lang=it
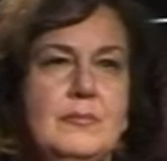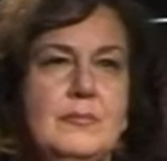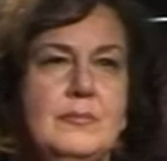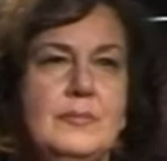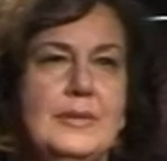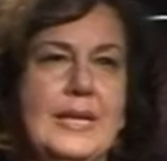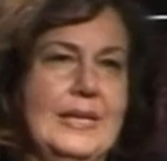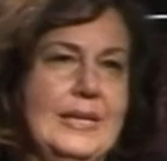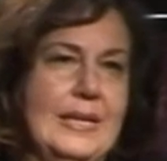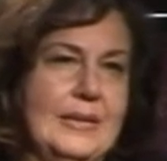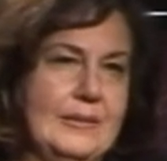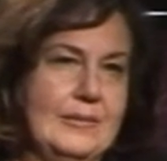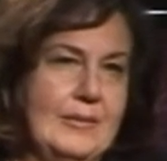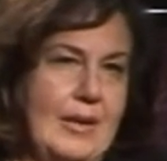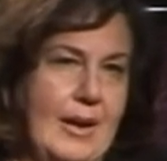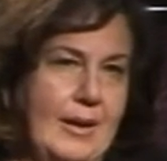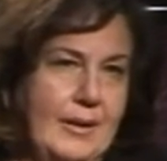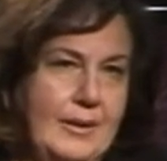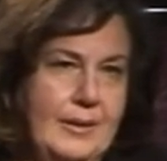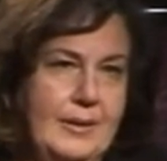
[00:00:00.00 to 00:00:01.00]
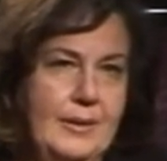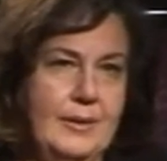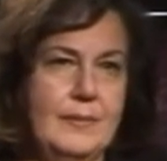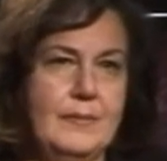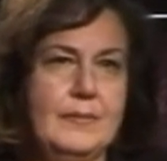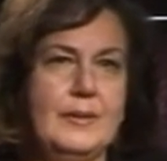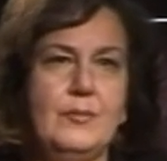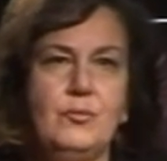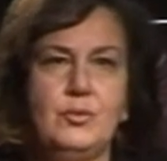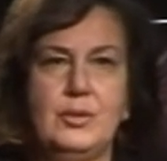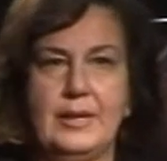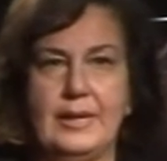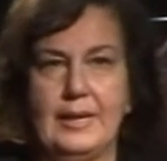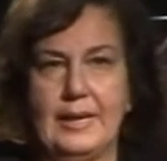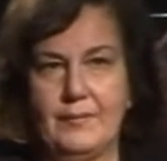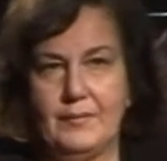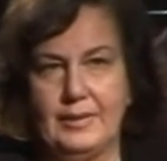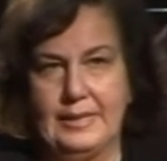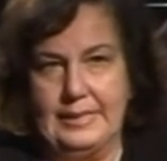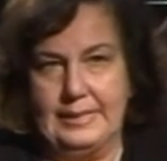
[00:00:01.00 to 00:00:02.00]
degli attacchi, devo dire
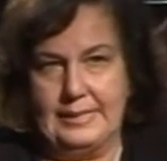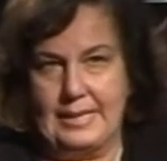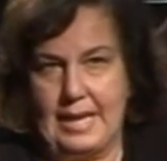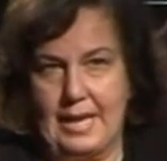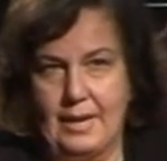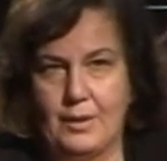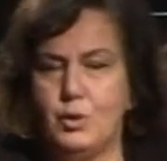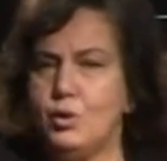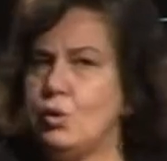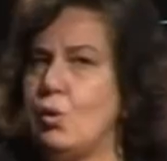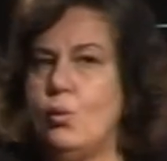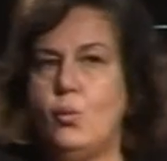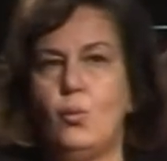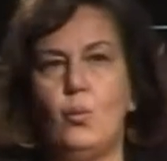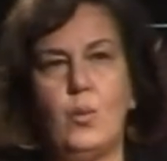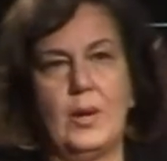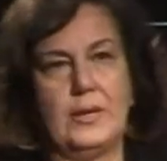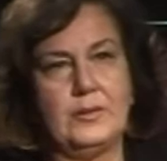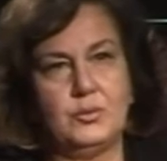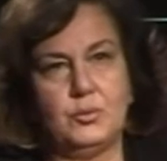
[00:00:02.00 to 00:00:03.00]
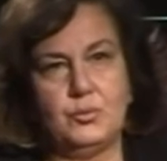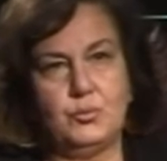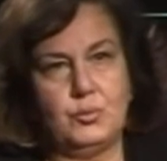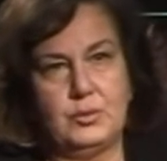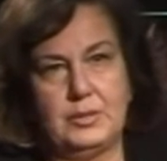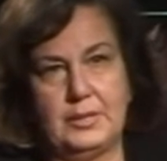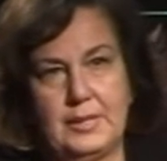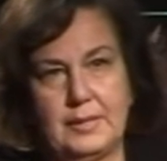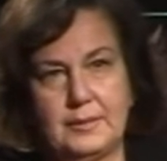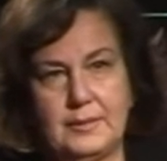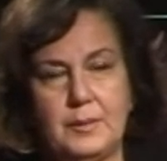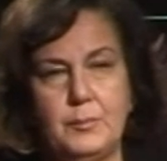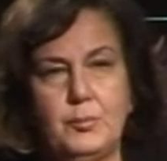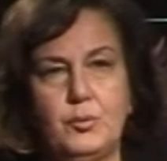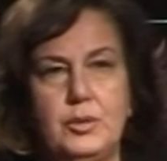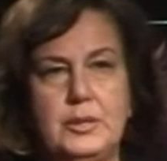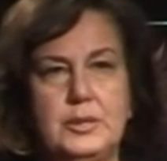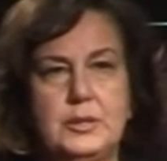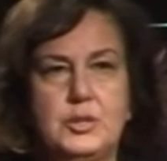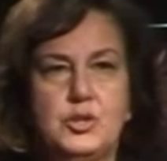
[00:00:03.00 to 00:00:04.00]
la verità, non quanto tutti gli altri
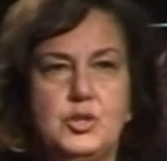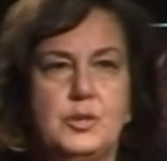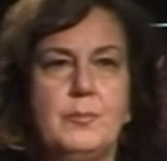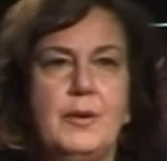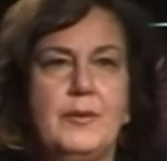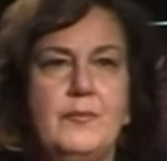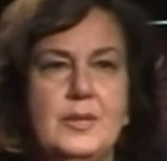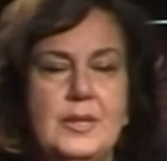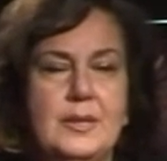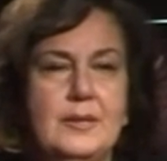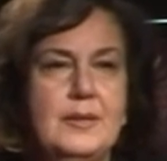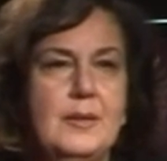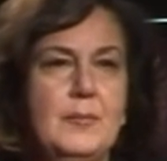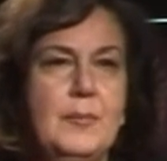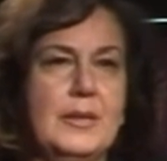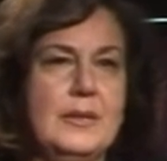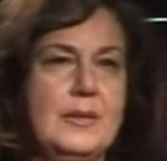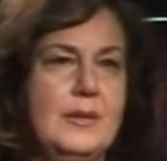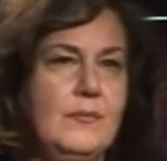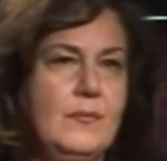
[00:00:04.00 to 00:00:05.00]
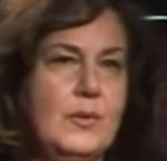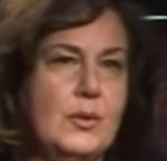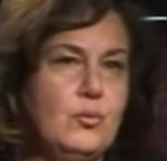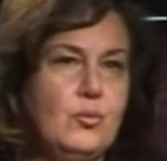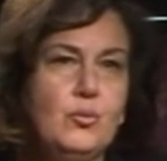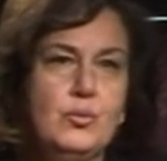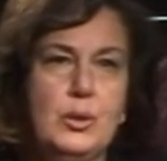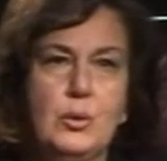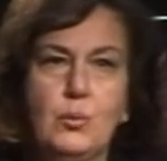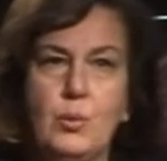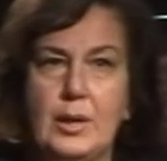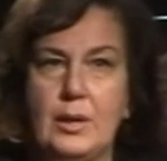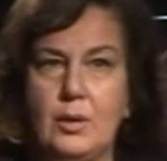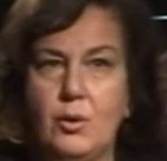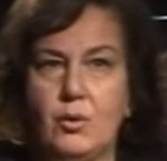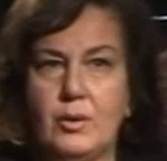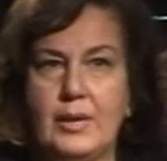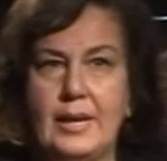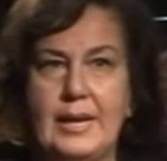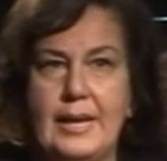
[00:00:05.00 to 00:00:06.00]
politici, ma evidentemente in virtù di
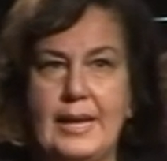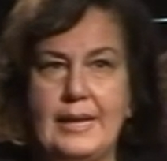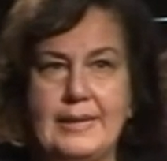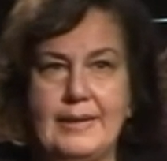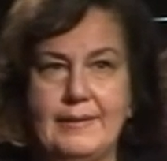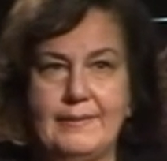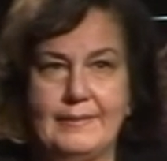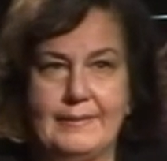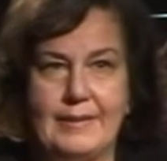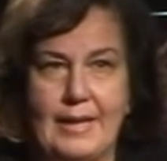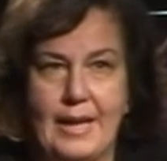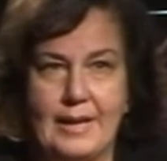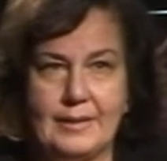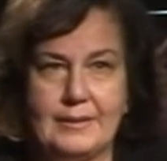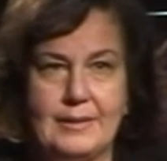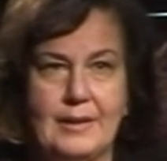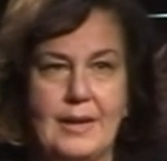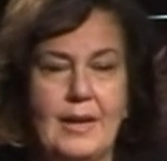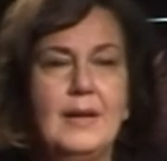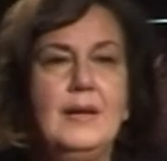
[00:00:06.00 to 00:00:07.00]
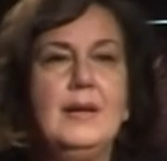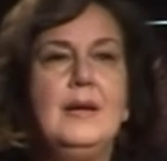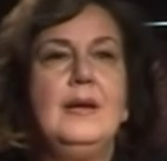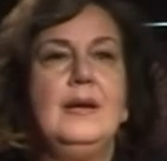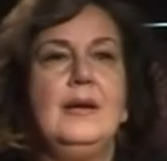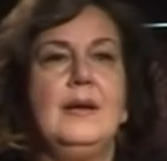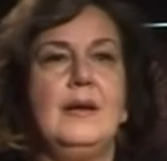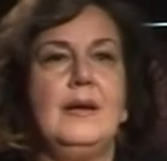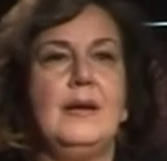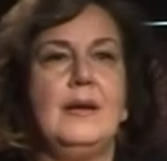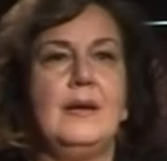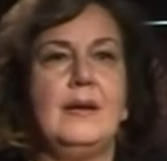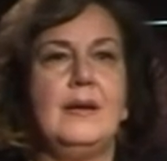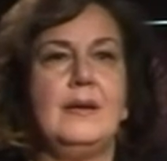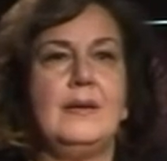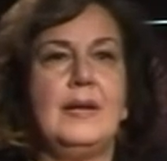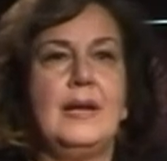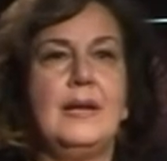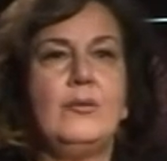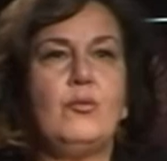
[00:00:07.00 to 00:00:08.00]
quello che lei è stata eh,
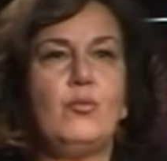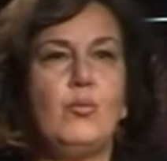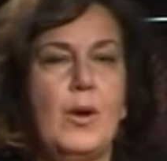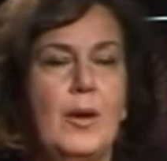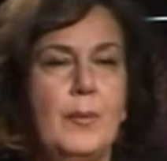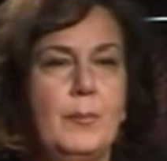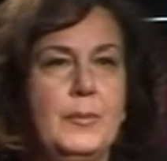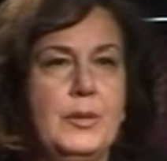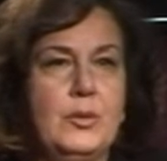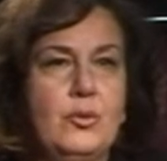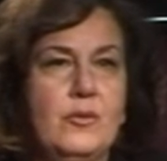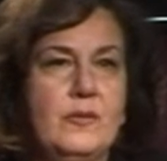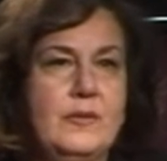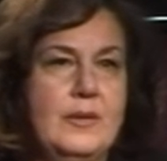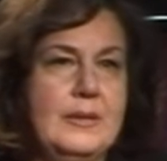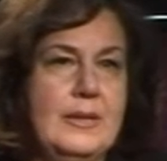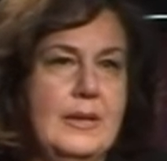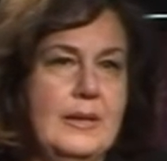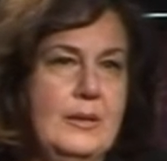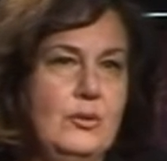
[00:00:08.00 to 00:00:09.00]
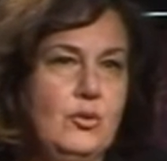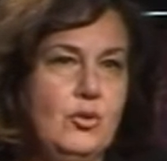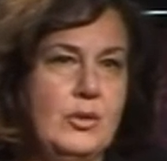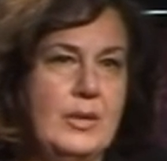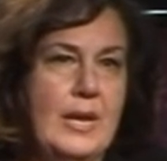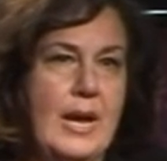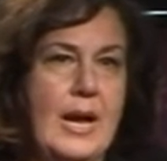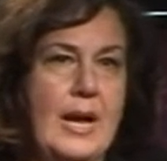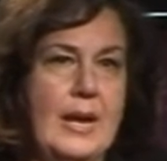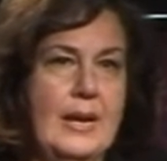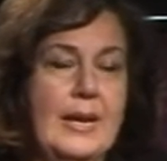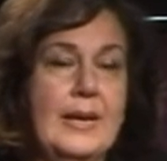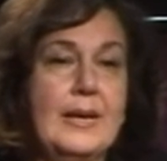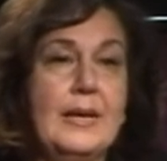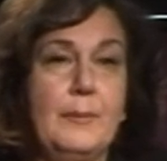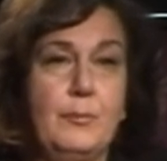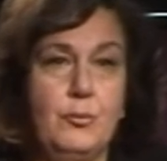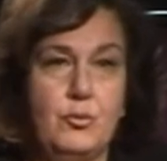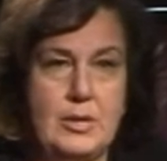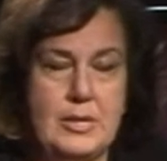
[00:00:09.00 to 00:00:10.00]
nel suo ambito sia territoriale
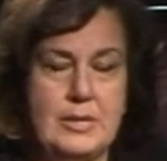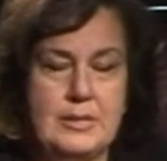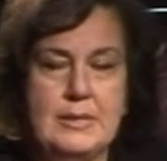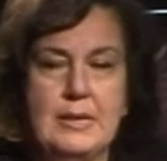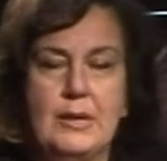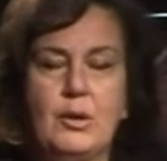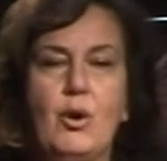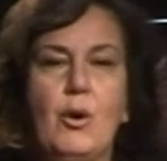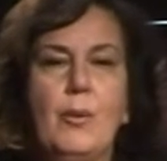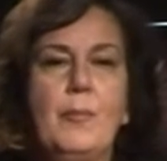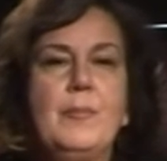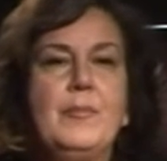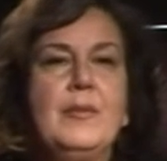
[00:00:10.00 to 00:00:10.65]
che politico.